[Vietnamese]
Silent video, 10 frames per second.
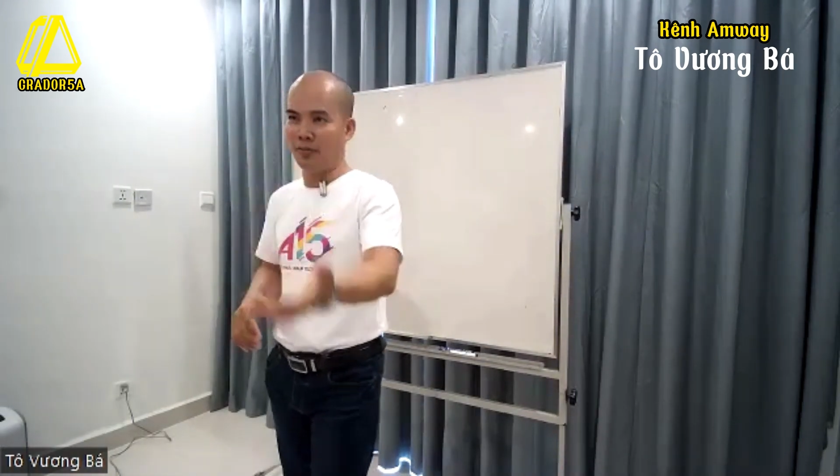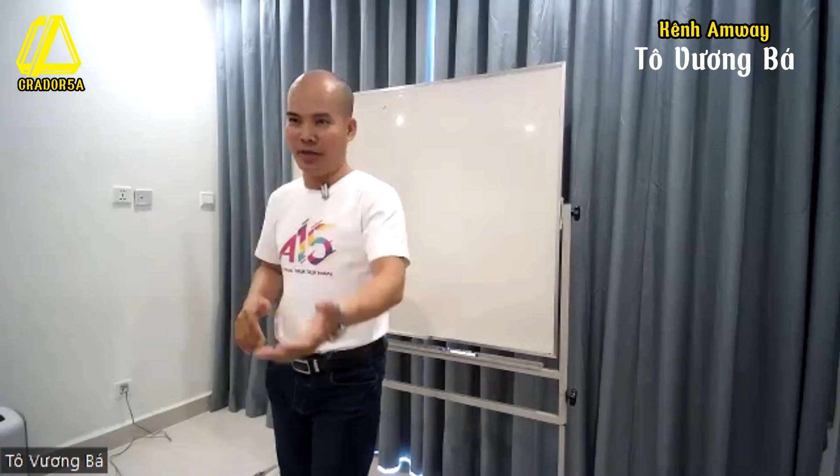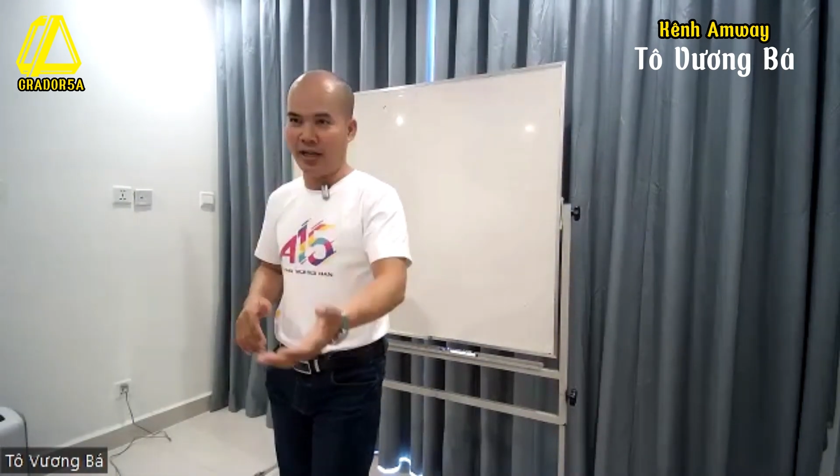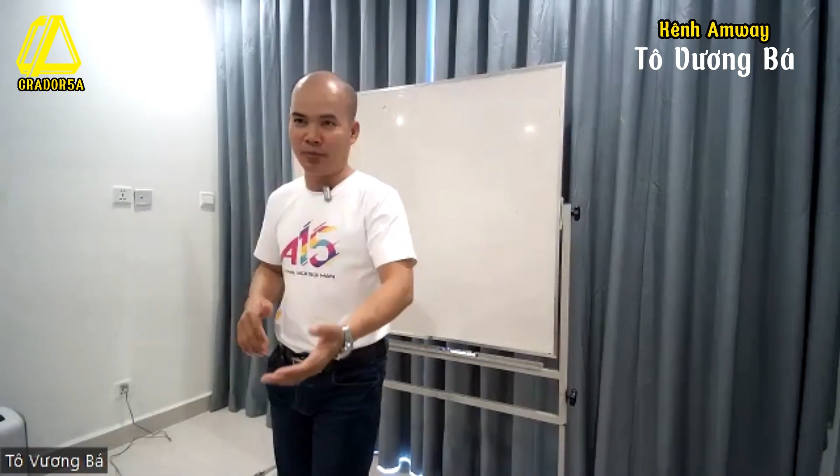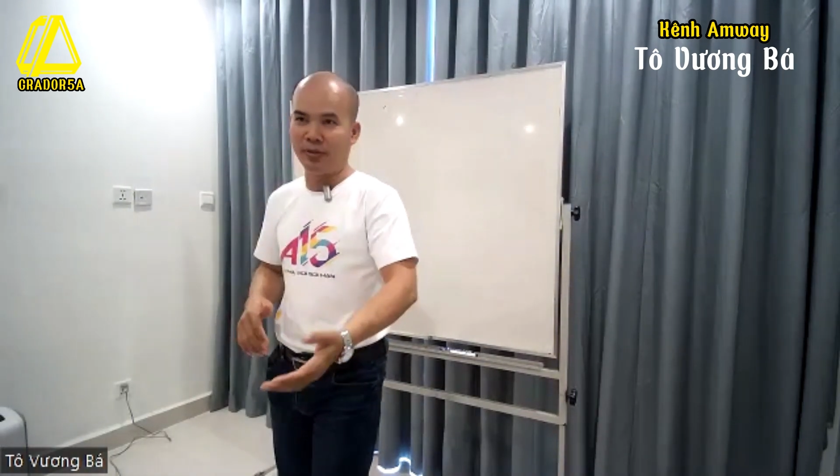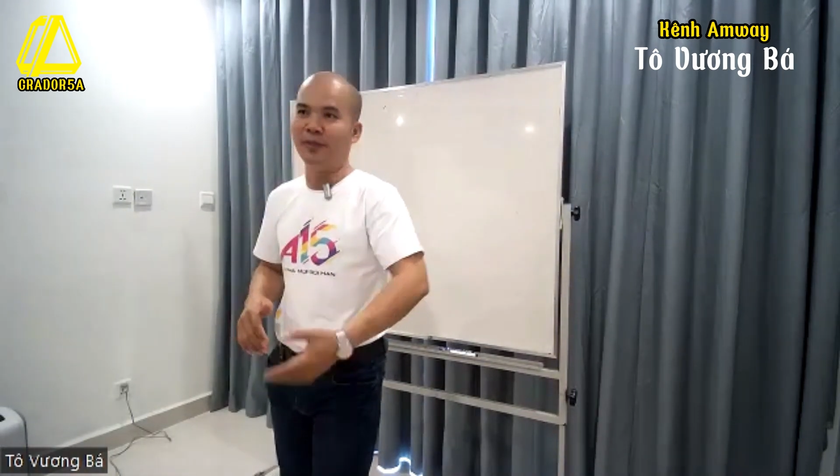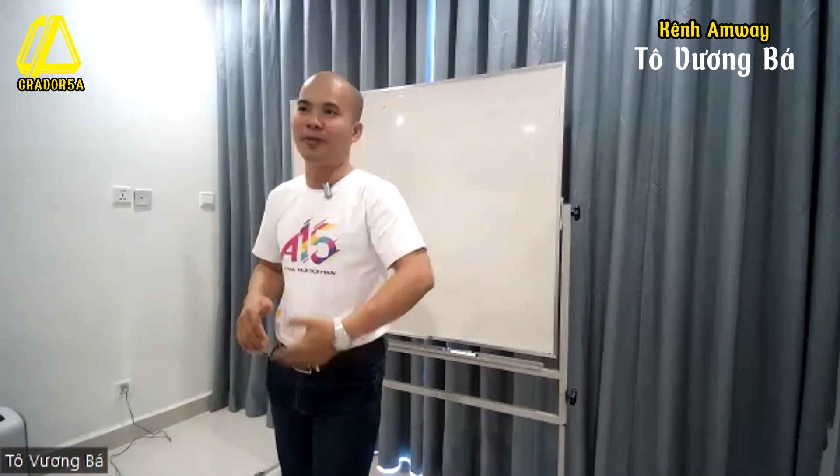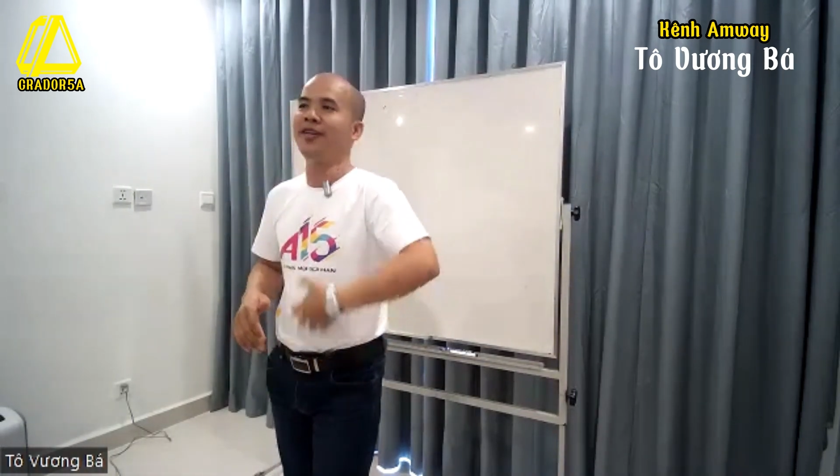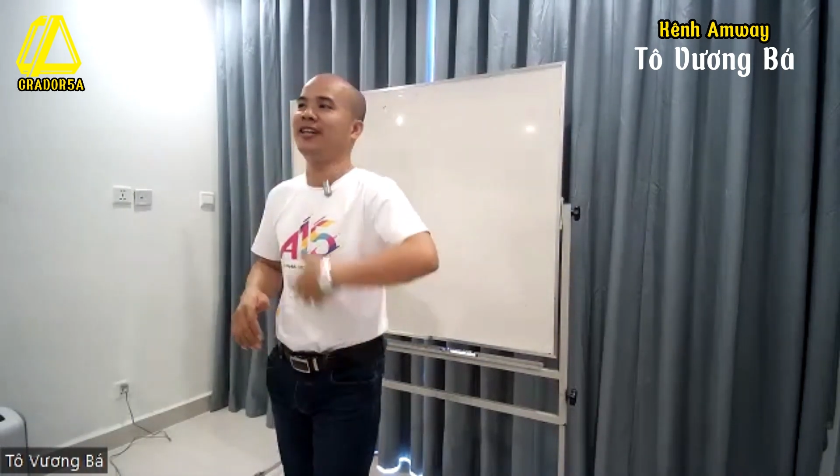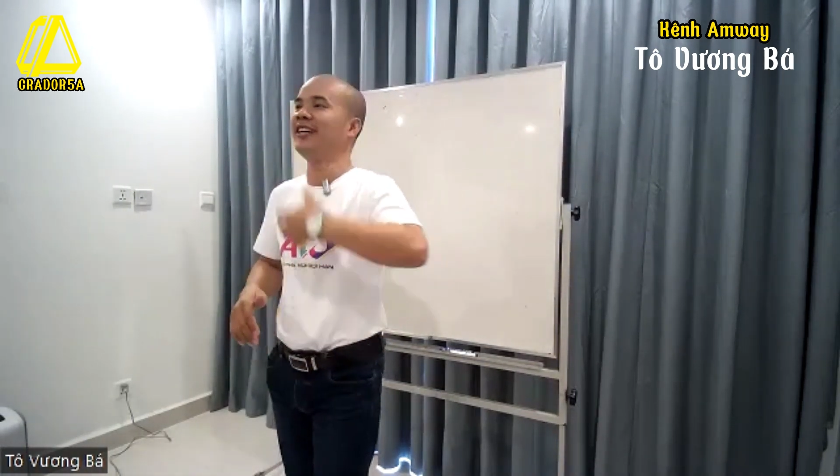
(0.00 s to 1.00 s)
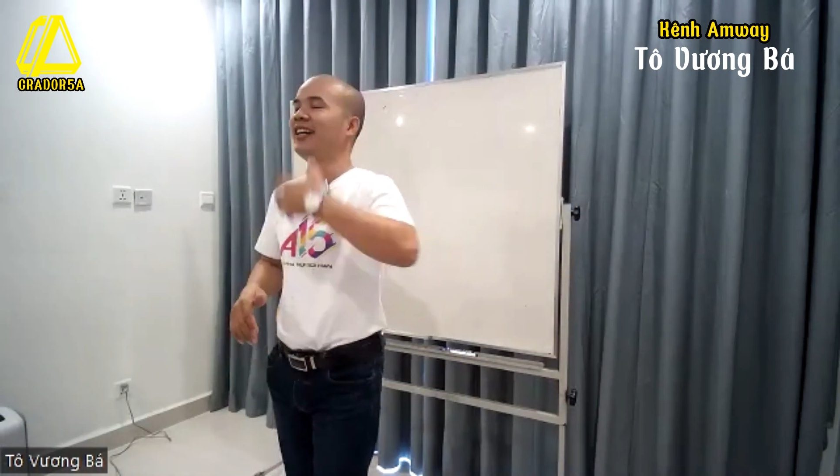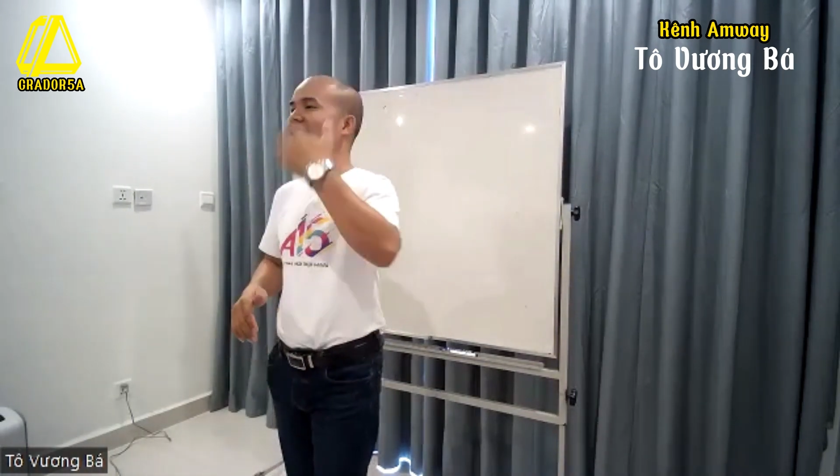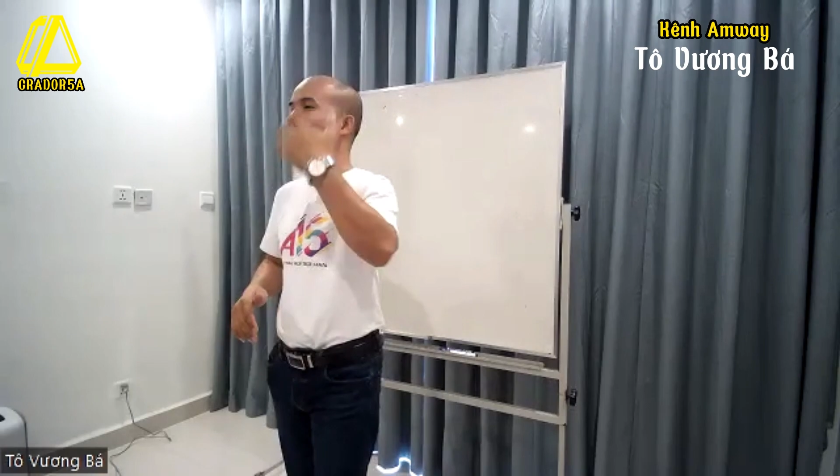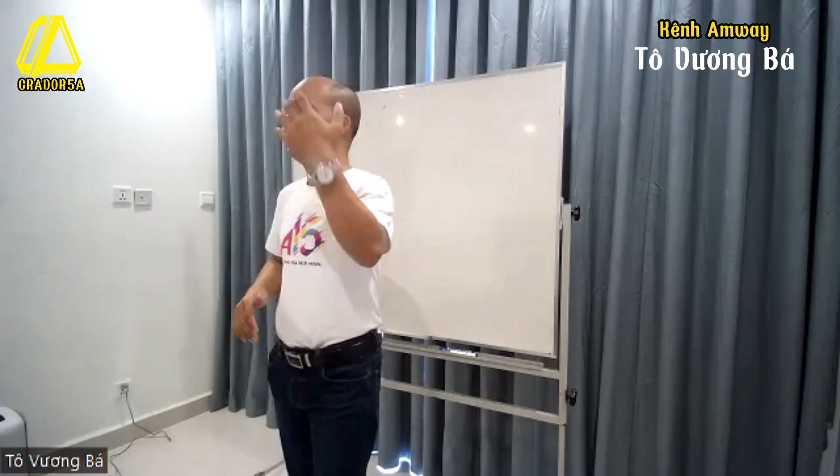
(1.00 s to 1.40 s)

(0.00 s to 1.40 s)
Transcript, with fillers: không đi học đừng bao giờ giận